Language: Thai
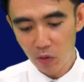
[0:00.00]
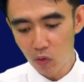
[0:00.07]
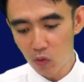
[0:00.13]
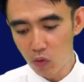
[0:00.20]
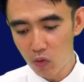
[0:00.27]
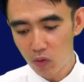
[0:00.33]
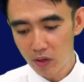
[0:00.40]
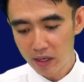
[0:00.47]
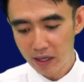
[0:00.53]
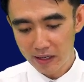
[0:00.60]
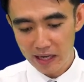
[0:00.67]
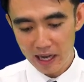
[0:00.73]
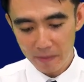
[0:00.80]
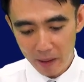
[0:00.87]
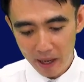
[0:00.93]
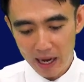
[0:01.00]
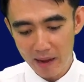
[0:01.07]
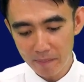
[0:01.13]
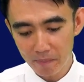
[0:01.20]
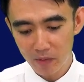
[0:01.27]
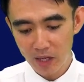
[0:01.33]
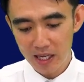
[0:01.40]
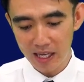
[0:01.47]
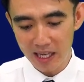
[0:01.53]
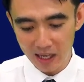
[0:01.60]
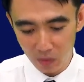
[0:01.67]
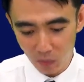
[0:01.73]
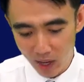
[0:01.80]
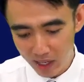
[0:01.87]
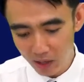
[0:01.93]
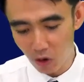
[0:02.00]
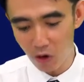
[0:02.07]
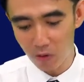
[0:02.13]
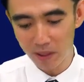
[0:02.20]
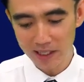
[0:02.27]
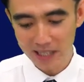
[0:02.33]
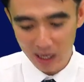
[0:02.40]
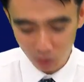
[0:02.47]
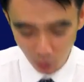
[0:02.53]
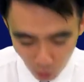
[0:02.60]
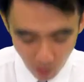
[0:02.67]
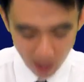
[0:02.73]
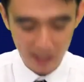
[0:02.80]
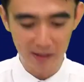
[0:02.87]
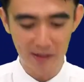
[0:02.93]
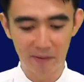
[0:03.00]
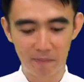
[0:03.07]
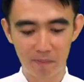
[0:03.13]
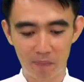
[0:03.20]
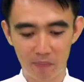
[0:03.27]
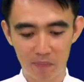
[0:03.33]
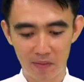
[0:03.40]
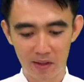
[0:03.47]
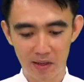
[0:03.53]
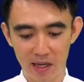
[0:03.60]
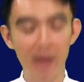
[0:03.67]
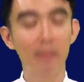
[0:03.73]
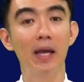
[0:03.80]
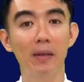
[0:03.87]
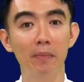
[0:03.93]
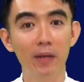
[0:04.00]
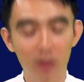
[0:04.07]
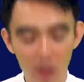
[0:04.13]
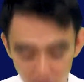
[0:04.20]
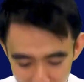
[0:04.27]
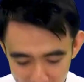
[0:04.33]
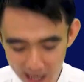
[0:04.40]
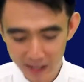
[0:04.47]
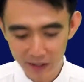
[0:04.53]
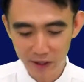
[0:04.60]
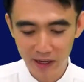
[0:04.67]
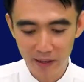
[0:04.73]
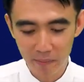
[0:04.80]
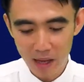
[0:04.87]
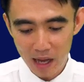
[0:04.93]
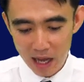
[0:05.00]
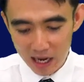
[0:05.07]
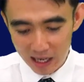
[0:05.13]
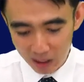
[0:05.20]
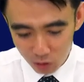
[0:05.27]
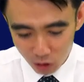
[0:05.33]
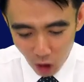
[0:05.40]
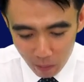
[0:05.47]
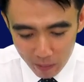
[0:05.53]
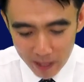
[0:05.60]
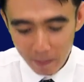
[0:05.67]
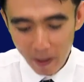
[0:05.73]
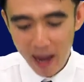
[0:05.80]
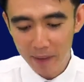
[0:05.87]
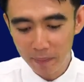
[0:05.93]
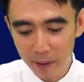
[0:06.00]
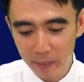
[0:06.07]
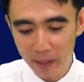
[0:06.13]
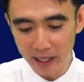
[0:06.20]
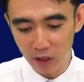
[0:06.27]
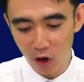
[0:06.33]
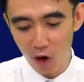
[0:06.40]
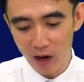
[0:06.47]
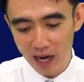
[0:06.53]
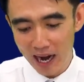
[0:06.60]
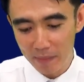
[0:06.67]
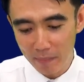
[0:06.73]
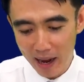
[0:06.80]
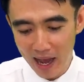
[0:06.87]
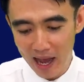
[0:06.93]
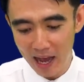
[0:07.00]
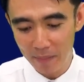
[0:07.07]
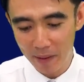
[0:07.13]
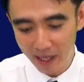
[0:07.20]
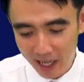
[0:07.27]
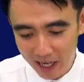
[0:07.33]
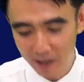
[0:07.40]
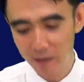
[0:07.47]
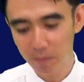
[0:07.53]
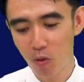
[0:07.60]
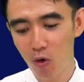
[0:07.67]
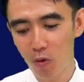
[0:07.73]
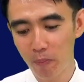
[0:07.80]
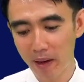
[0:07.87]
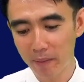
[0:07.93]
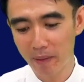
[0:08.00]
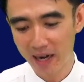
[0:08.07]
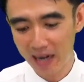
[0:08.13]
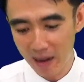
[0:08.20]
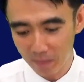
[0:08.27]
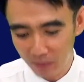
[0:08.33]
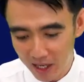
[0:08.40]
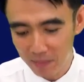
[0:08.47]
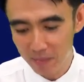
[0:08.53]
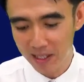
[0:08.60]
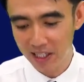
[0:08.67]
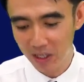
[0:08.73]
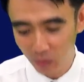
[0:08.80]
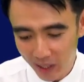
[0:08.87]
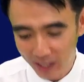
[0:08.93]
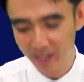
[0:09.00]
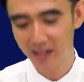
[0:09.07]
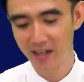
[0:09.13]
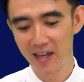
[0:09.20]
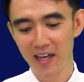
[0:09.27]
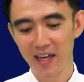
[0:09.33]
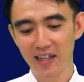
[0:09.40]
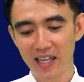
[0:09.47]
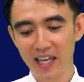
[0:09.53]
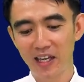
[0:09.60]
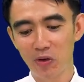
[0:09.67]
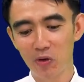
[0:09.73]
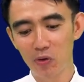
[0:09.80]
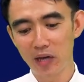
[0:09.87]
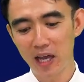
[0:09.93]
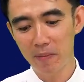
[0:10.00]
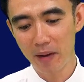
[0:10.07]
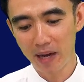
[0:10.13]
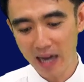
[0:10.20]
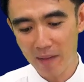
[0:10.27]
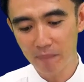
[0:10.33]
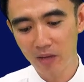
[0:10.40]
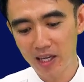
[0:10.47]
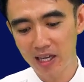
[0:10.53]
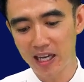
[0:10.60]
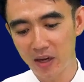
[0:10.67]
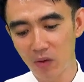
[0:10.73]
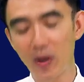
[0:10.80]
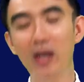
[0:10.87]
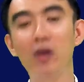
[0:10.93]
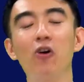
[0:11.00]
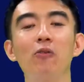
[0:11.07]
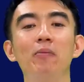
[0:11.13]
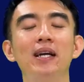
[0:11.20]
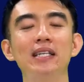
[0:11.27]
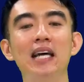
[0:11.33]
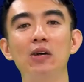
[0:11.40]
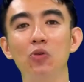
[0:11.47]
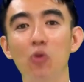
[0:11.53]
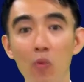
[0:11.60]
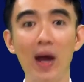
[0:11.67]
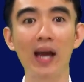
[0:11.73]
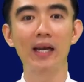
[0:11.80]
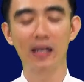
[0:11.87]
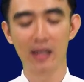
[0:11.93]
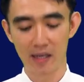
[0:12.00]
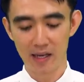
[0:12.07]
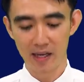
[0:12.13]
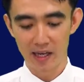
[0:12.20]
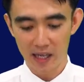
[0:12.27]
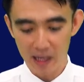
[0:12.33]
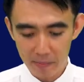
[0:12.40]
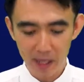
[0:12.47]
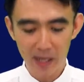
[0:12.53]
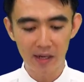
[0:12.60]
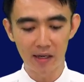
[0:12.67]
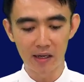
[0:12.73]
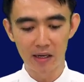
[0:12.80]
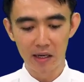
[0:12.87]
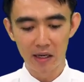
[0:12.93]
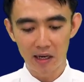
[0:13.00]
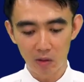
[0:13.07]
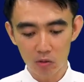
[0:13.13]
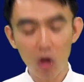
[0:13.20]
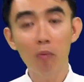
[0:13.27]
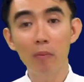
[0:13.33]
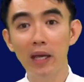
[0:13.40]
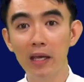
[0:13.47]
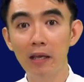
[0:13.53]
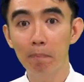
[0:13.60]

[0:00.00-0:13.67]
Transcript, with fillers: อยู่ในพระคำที่เขียนไว้ของพระเจ้าทุกวันเอเมนพี่น้องอีกครั้งหนึ่งนะครับเราต้องมีภาคปฏิบัติของการมาหาพระคริสต์ผู้เป็นพระคำที่มีชีวิตที่อยู่ในพระคำที่เขียนไว้ของพระเจ้าทุกวันเอเมนเราต้องมี